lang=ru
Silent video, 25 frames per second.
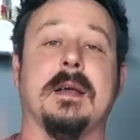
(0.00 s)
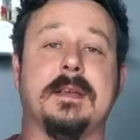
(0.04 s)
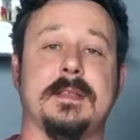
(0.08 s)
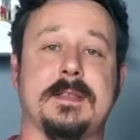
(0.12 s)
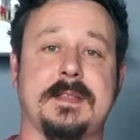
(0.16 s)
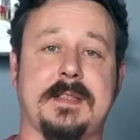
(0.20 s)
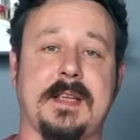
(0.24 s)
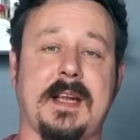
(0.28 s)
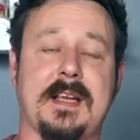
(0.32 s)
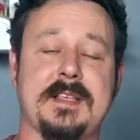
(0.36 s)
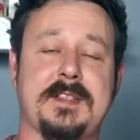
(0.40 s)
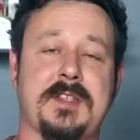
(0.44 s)

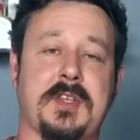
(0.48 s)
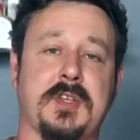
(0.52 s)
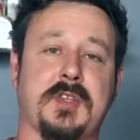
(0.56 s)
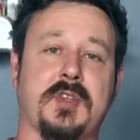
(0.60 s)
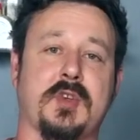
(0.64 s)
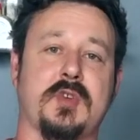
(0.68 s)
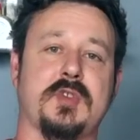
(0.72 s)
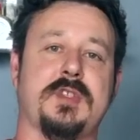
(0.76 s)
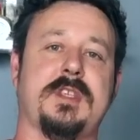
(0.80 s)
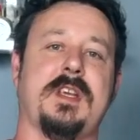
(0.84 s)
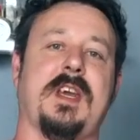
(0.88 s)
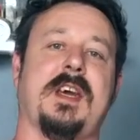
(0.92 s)
Здравствуйте,
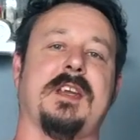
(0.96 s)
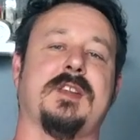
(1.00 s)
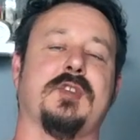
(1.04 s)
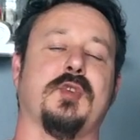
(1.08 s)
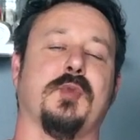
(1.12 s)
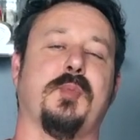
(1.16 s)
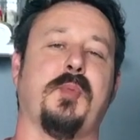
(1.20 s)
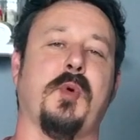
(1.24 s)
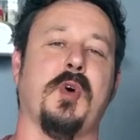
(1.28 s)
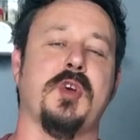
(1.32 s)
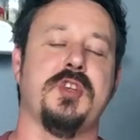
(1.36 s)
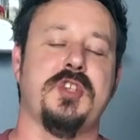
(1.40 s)
друзья!
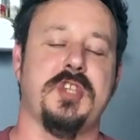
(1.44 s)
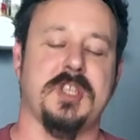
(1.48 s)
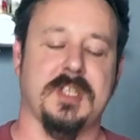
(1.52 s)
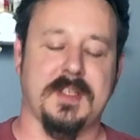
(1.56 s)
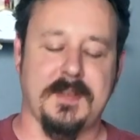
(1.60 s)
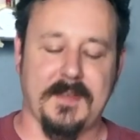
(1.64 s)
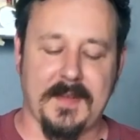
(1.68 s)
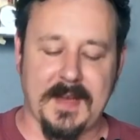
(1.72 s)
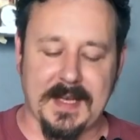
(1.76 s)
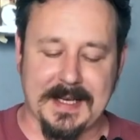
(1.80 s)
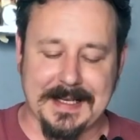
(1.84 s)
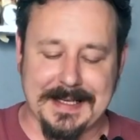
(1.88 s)
Тупой
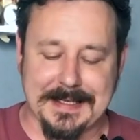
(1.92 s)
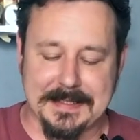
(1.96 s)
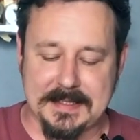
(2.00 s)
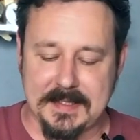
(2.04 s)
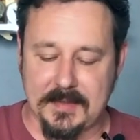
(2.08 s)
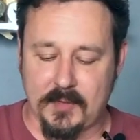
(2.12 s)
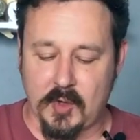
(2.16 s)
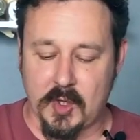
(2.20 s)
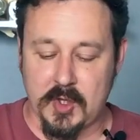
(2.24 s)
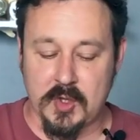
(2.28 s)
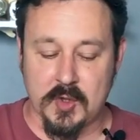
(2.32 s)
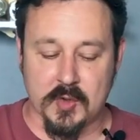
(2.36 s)
четверг.
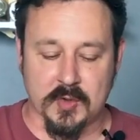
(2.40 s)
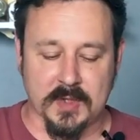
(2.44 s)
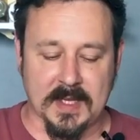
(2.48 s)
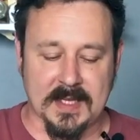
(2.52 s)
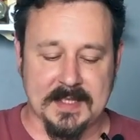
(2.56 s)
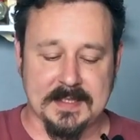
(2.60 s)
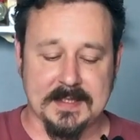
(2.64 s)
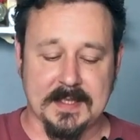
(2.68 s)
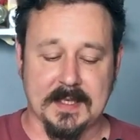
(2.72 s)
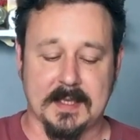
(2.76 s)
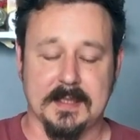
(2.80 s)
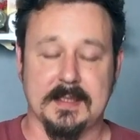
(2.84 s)
Сегодня у
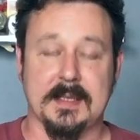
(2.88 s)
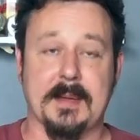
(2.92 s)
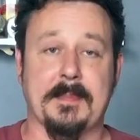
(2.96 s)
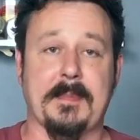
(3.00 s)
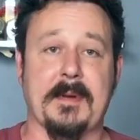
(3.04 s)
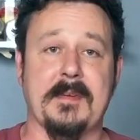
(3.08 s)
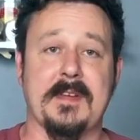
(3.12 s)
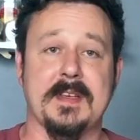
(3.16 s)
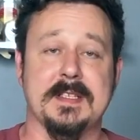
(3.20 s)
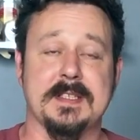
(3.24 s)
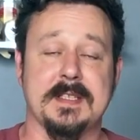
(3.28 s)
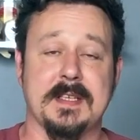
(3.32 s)
нас на
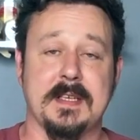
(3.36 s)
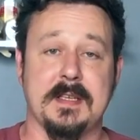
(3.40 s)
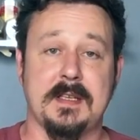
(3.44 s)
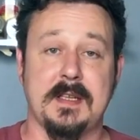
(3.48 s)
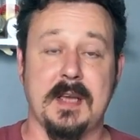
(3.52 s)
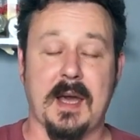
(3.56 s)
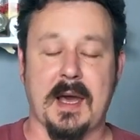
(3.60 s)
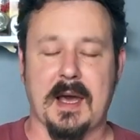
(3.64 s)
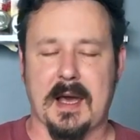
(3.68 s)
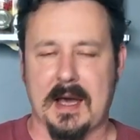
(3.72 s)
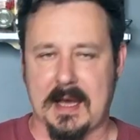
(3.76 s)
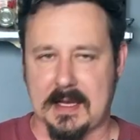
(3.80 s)
повестке
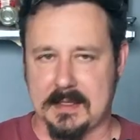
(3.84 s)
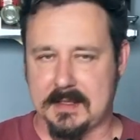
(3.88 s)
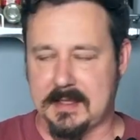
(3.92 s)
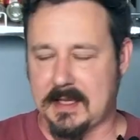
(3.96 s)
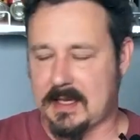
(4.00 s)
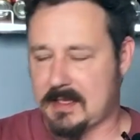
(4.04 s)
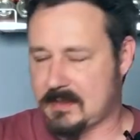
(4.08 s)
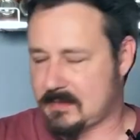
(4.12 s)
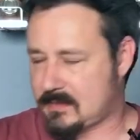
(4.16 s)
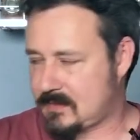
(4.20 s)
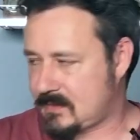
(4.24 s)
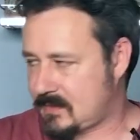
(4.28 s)
дня... А,
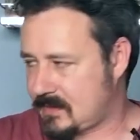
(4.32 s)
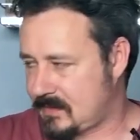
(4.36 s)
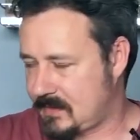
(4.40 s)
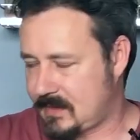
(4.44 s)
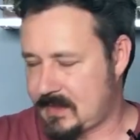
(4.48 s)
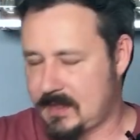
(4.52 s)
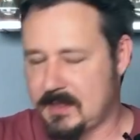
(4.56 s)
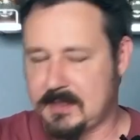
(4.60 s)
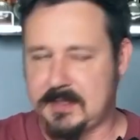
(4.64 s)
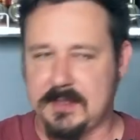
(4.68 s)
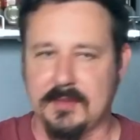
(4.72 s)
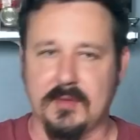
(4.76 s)
да, в
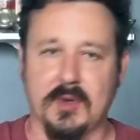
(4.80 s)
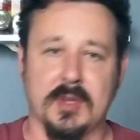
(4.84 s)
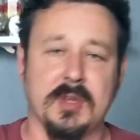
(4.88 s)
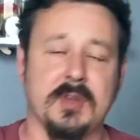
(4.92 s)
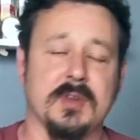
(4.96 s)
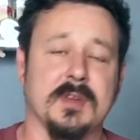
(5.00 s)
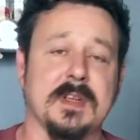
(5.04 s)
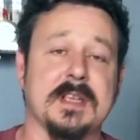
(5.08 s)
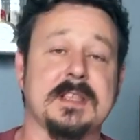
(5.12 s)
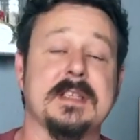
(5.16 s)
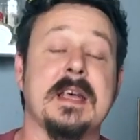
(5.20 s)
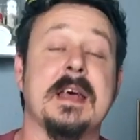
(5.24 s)
смысле,
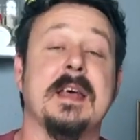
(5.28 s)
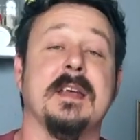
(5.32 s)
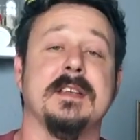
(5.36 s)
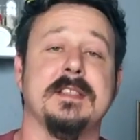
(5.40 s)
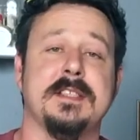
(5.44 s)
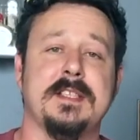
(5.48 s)
сегодня у нас...